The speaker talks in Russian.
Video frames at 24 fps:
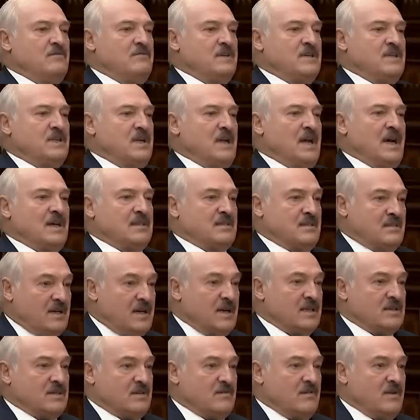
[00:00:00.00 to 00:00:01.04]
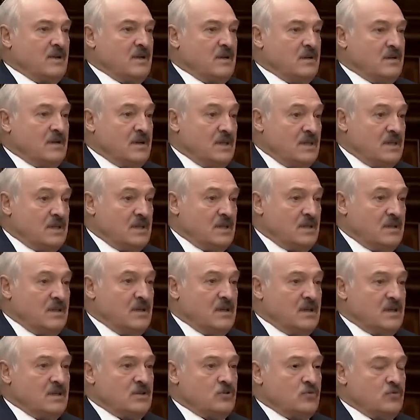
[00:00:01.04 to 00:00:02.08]
выделять средства,
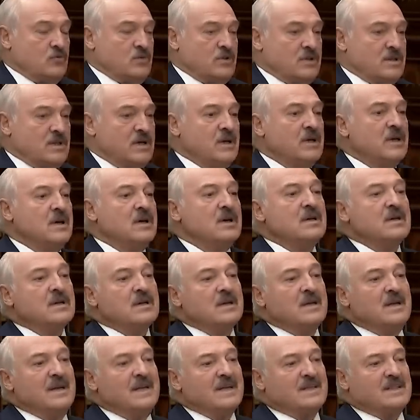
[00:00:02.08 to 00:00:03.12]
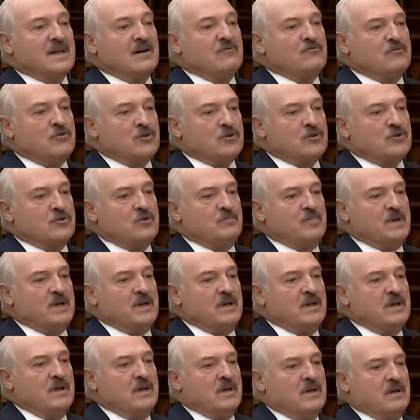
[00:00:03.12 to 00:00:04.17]
кредитные ресурсы, для того,
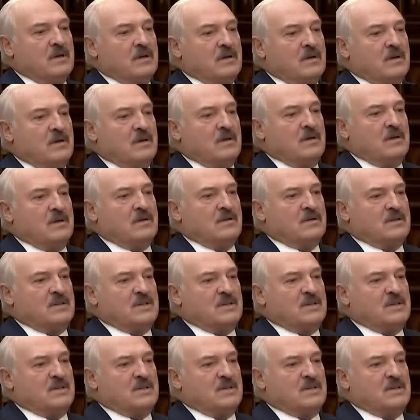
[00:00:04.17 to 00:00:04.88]
чтобы э,